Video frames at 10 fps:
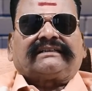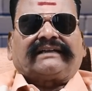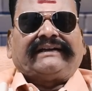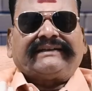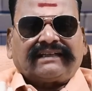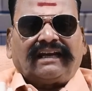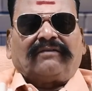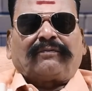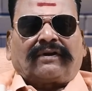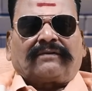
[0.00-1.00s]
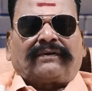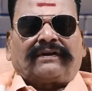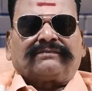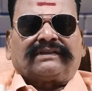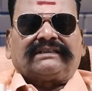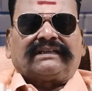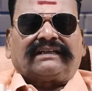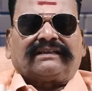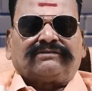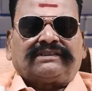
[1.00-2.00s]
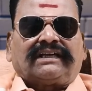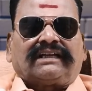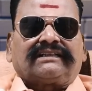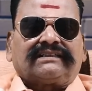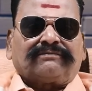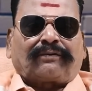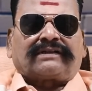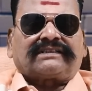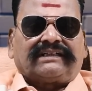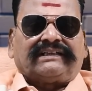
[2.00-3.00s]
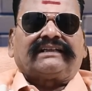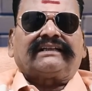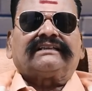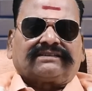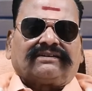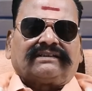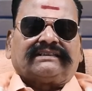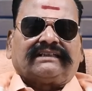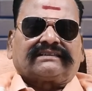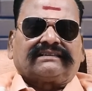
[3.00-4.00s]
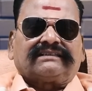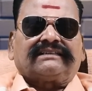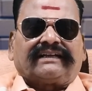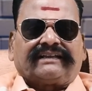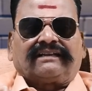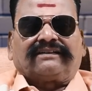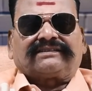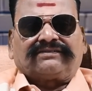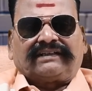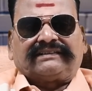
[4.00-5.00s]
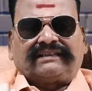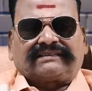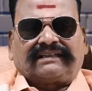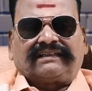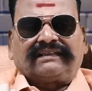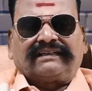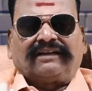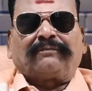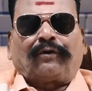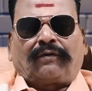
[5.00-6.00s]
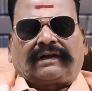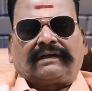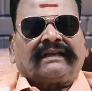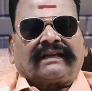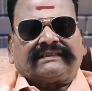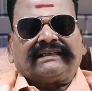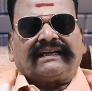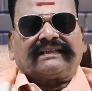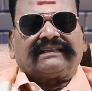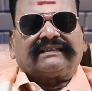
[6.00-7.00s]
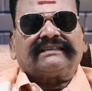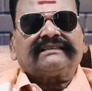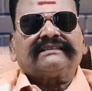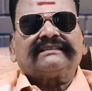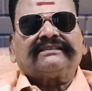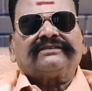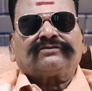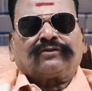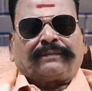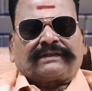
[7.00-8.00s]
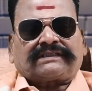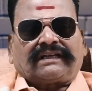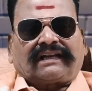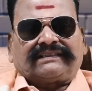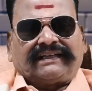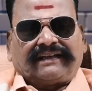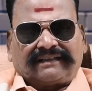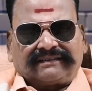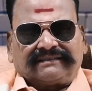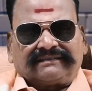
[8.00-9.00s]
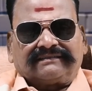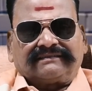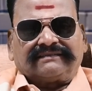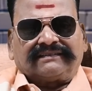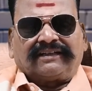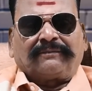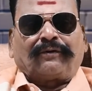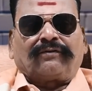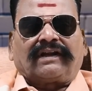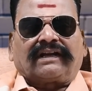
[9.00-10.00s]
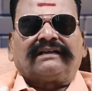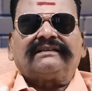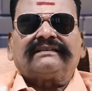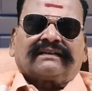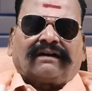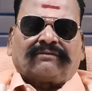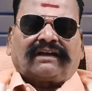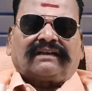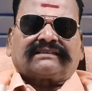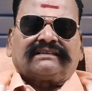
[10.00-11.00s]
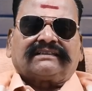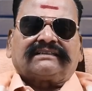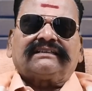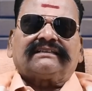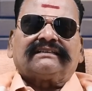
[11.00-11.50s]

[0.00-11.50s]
டைட்டிலில் போடுற படம் பார்த்தீங்கன்னா எம்ஜிஆருக்கு புரட்சி நடிகர் சிவாஜி கணேசனுக்கு நடிகர் சிவாஜி கணேசன் என்று போடுவார்கள் ரஜினிகாந்துக்கு சூப்பர் ஸ்டார் ரஜினிகாந்த் என்று போடுவார்கள் கமலஹாசனுக்கு